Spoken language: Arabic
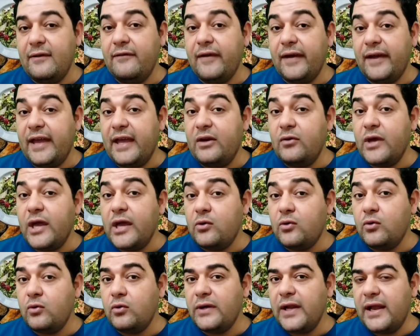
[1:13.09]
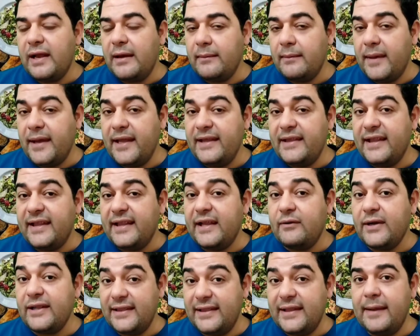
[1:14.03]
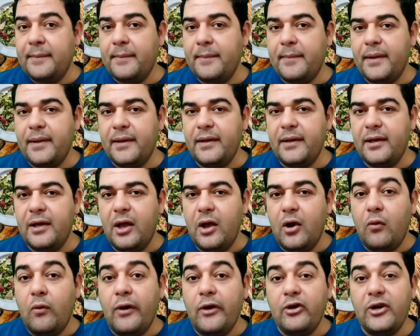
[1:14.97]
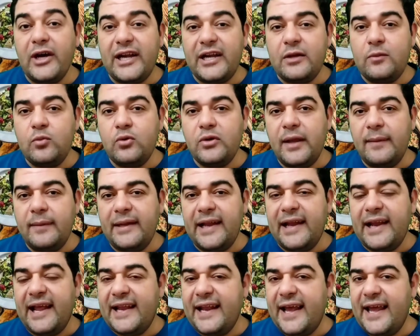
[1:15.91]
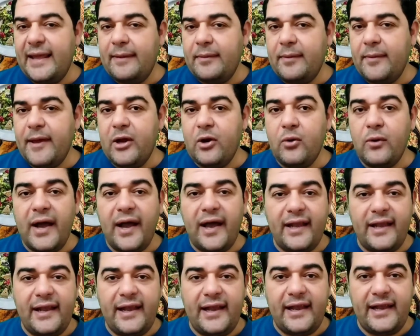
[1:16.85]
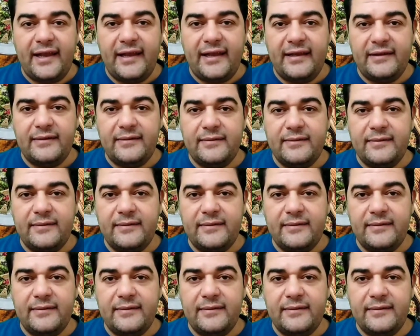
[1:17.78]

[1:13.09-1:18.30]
فكانوا يأكلون الميتة والدم ويحرمون من الأنعام ما هو حلال